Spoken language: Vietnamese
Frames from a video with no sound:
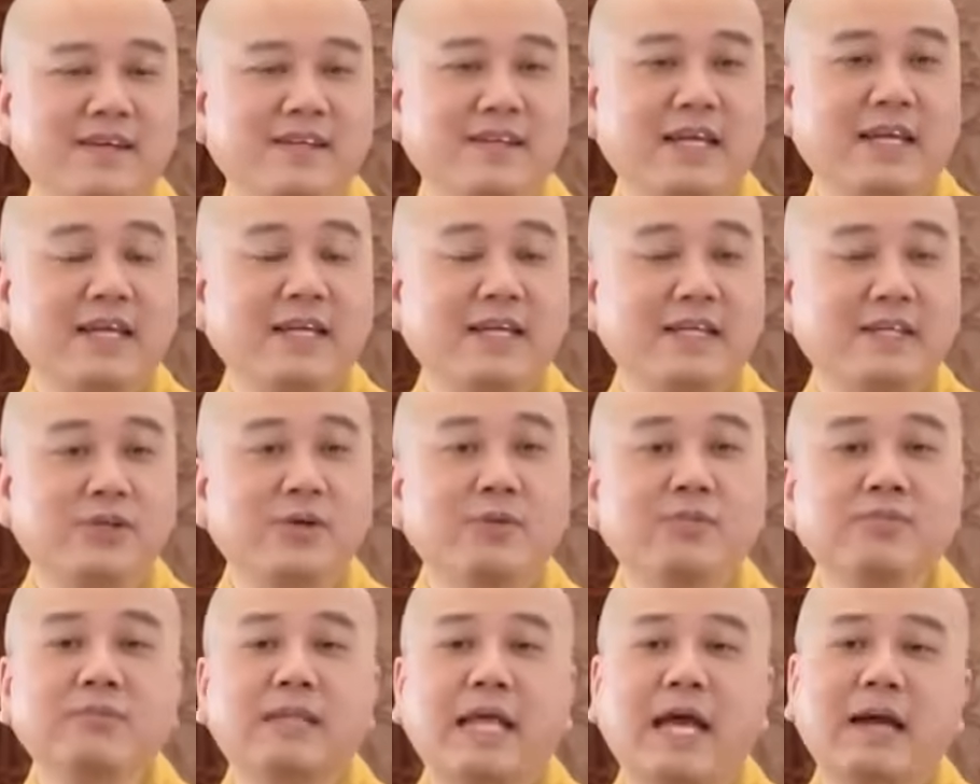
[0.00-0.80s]
thì
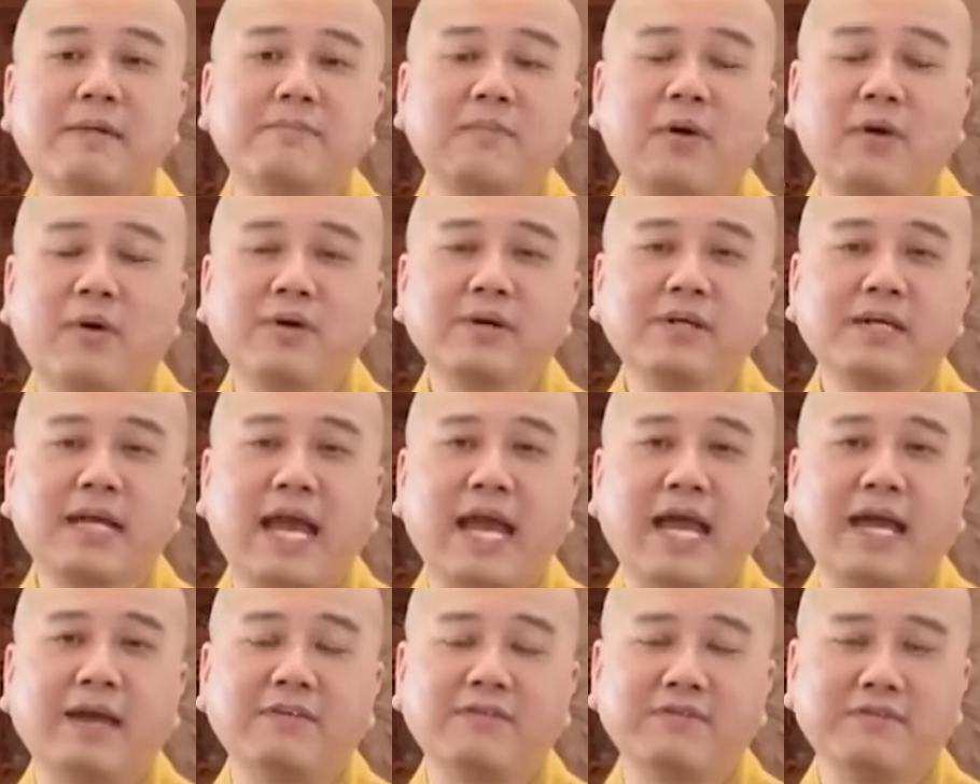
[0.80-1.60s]
chúng ta mỗi
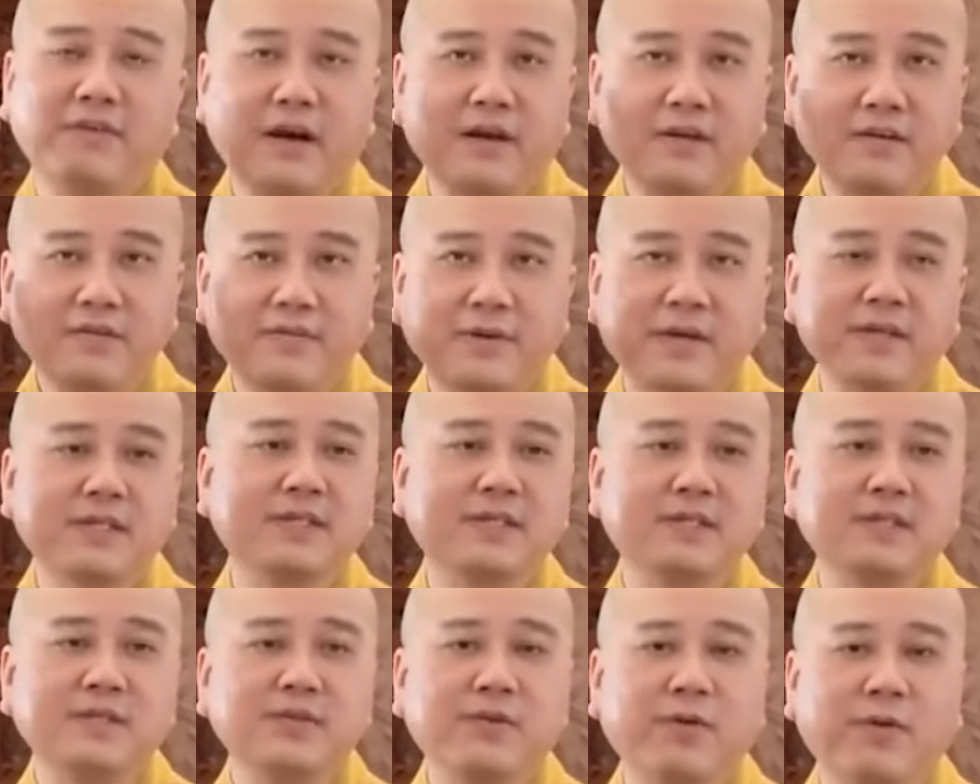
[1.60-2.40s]
ngày vẫn phải
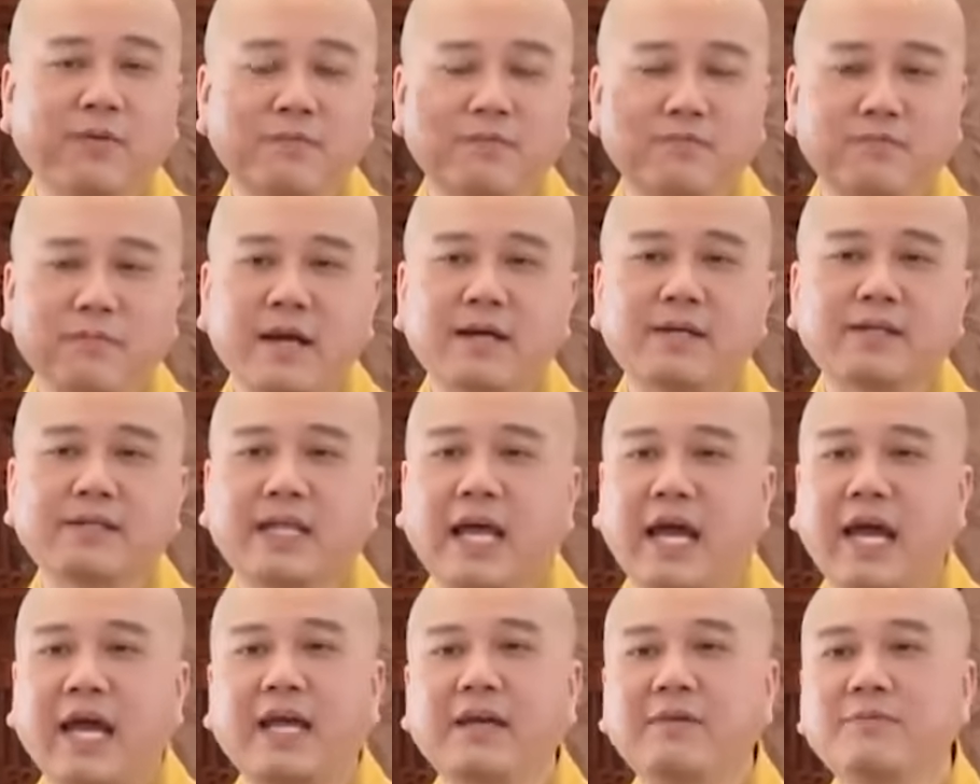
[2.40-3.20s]
sử dụng mắt
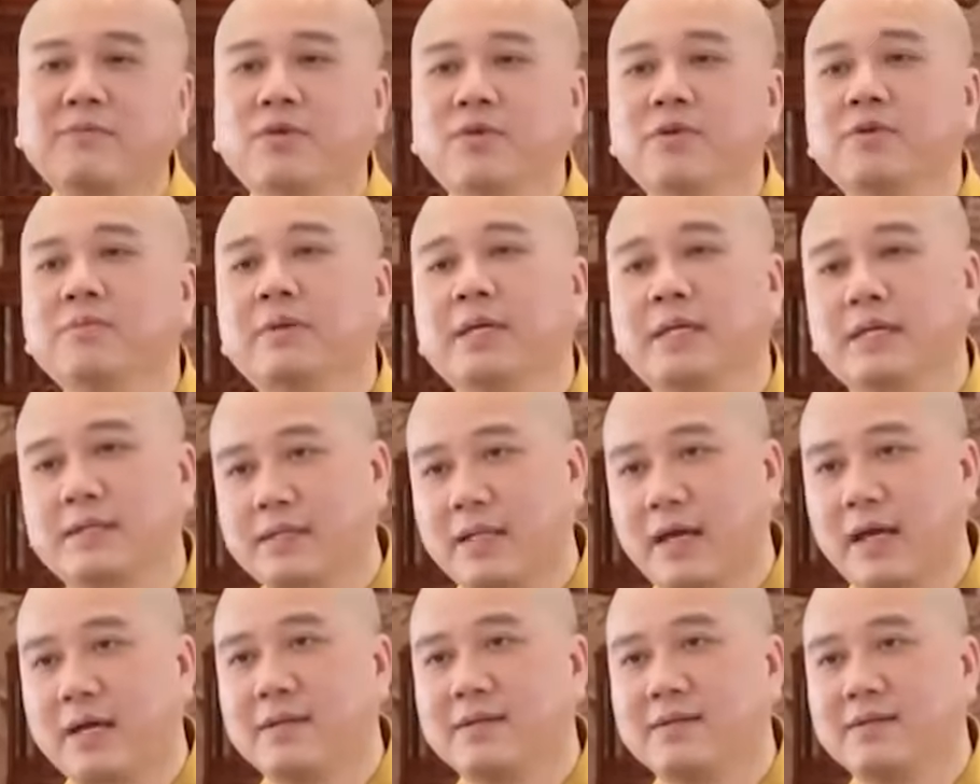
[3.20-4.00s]
tai mũi miệng
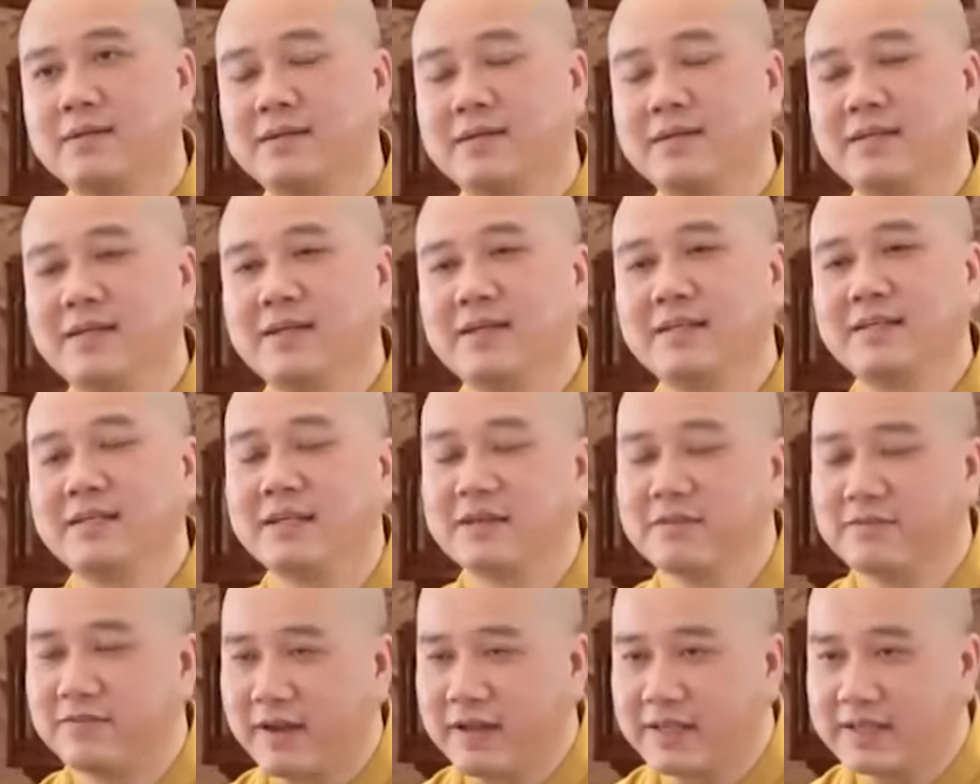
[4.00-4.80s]
thân
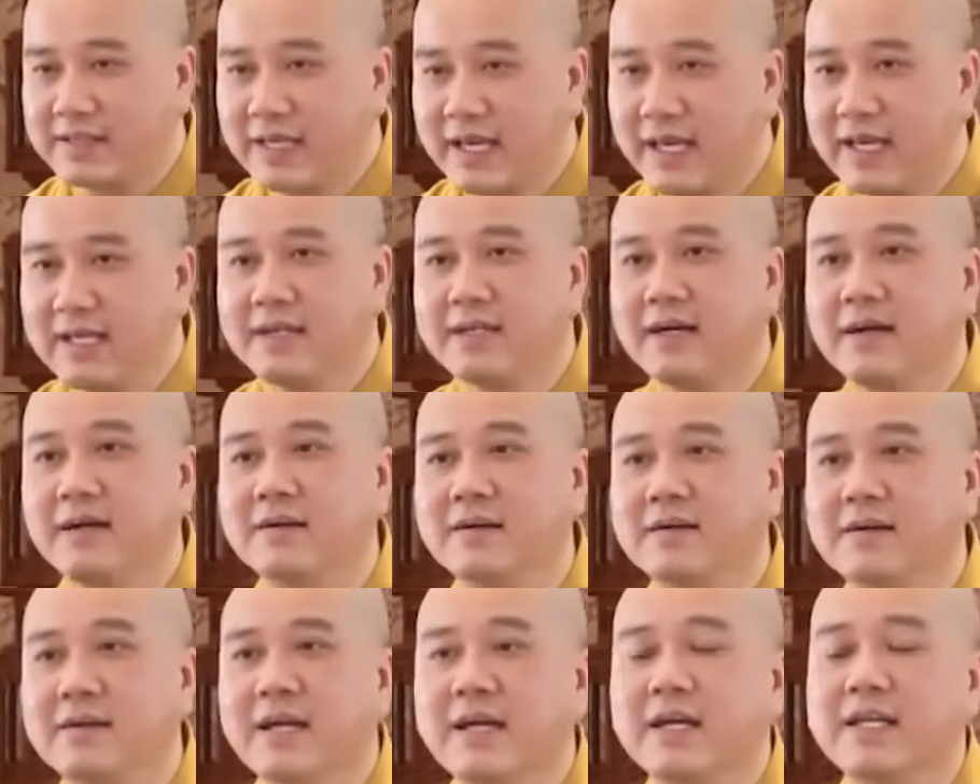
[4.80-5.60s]
nhưng phải chế
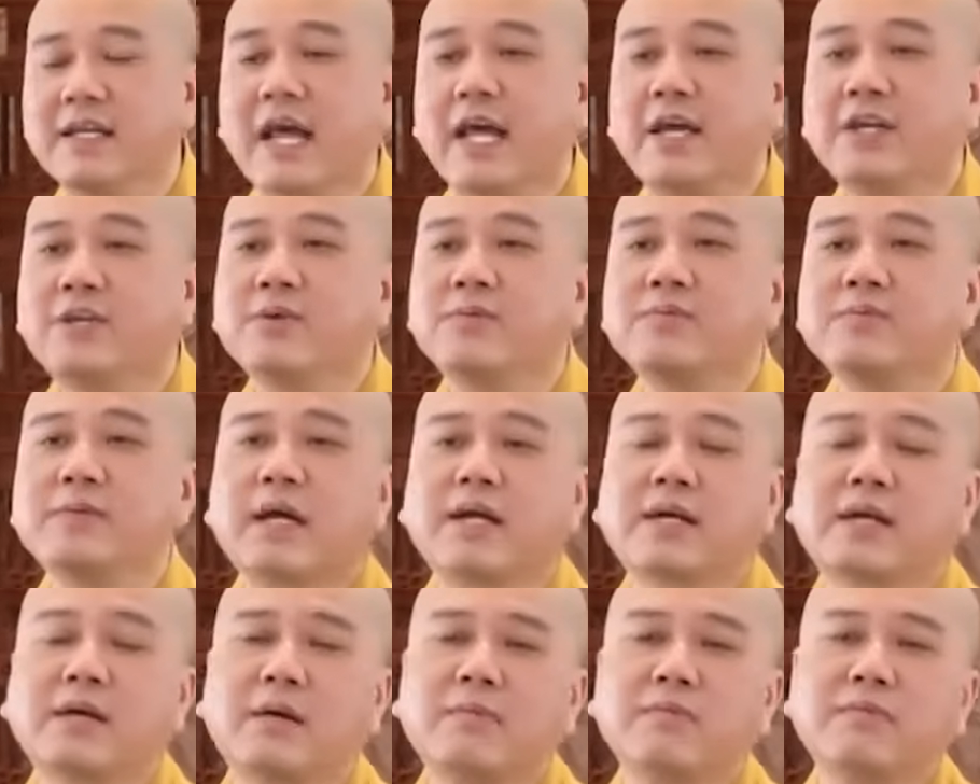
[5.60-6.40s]
ngự để chúng
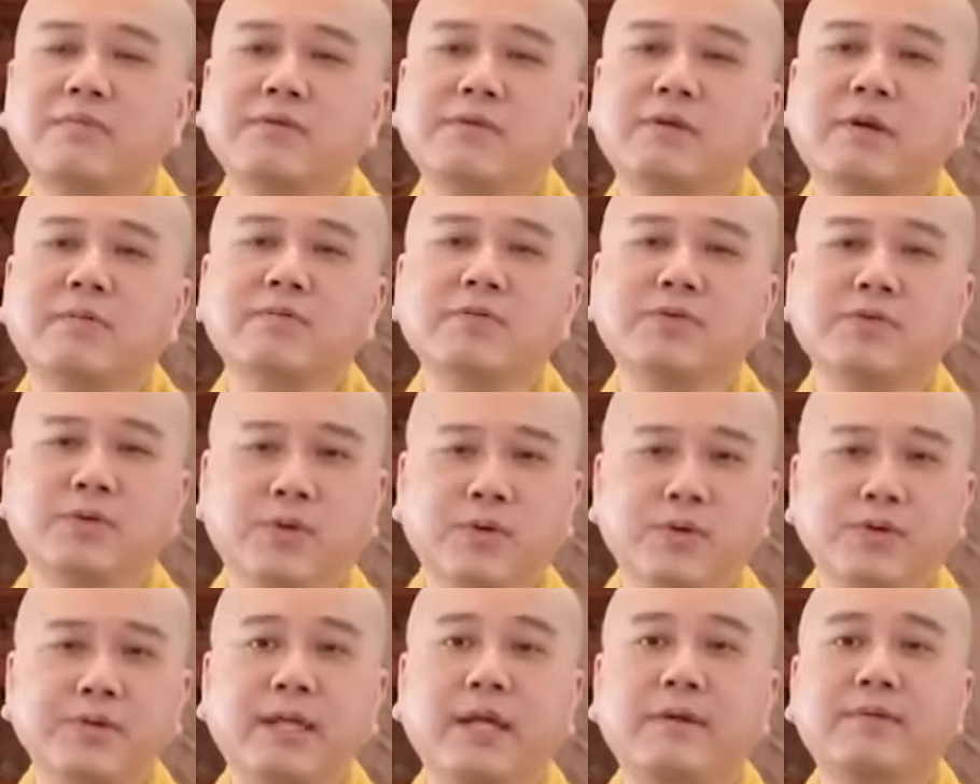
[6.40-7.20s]
ta không rong
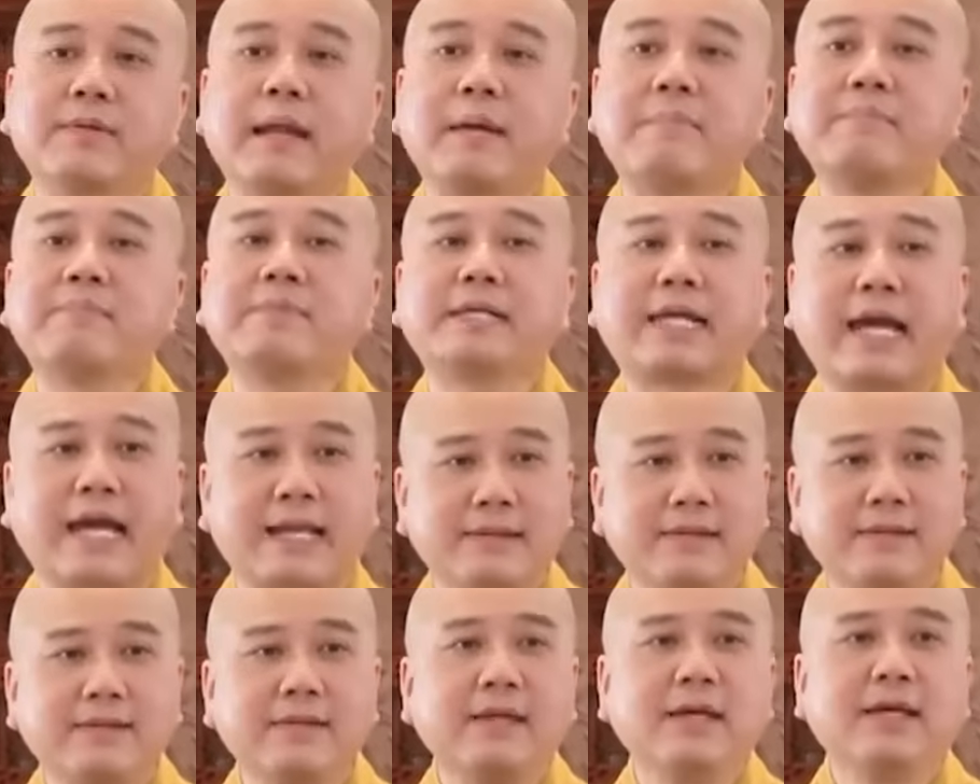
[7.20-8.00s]
ruổi theo năm
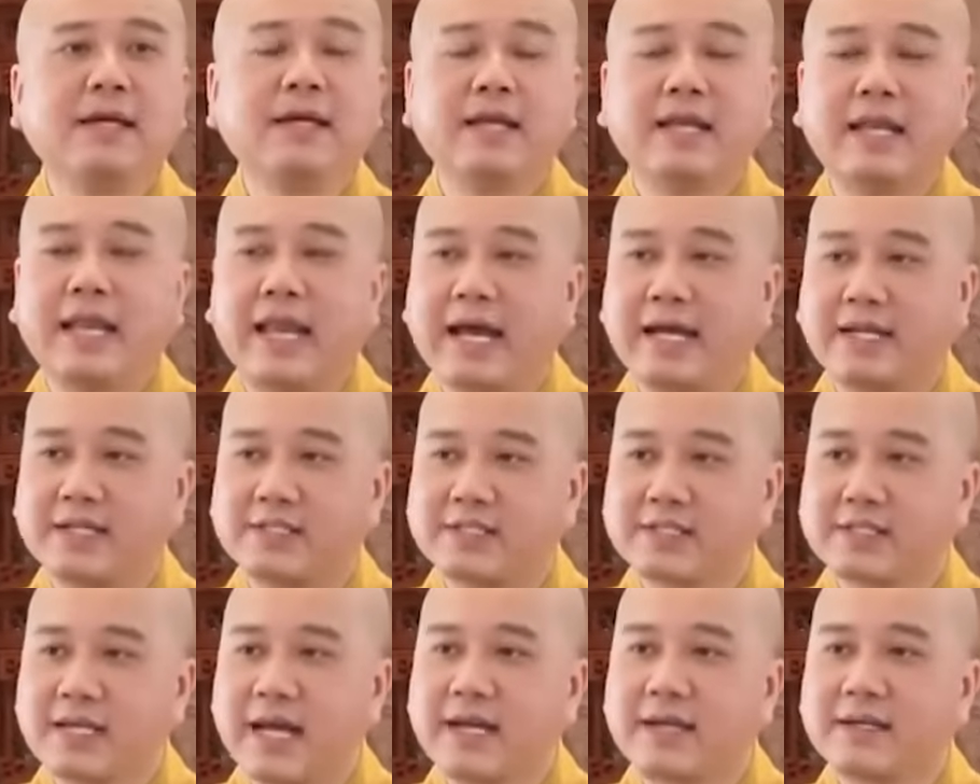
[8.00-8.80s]
cảnh là
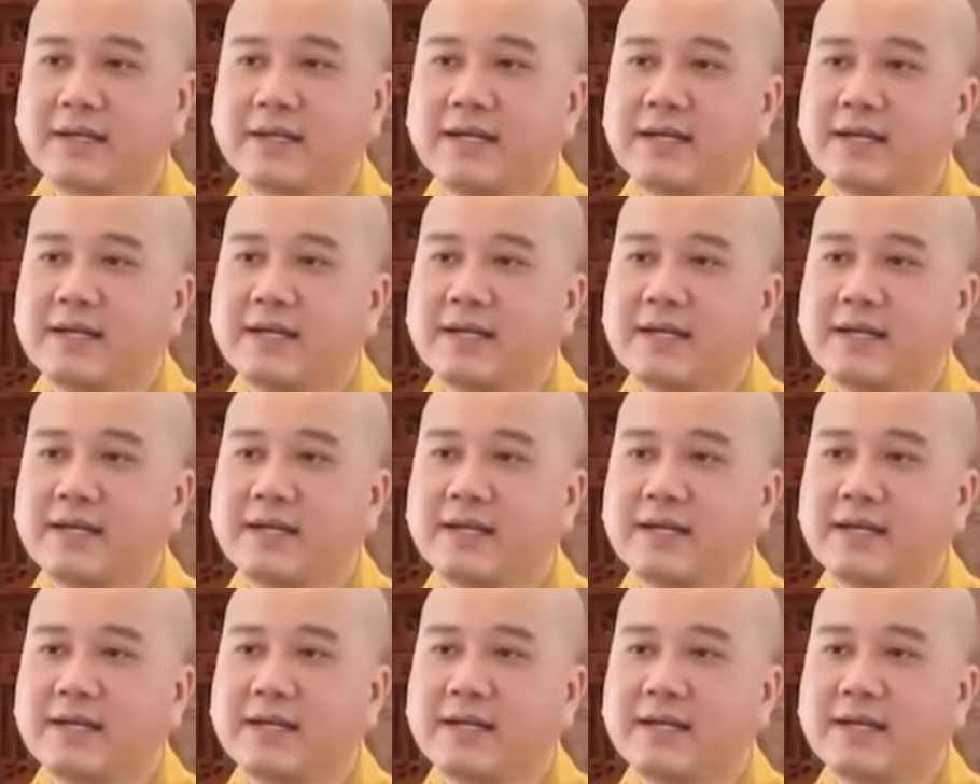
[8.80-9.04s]
sắc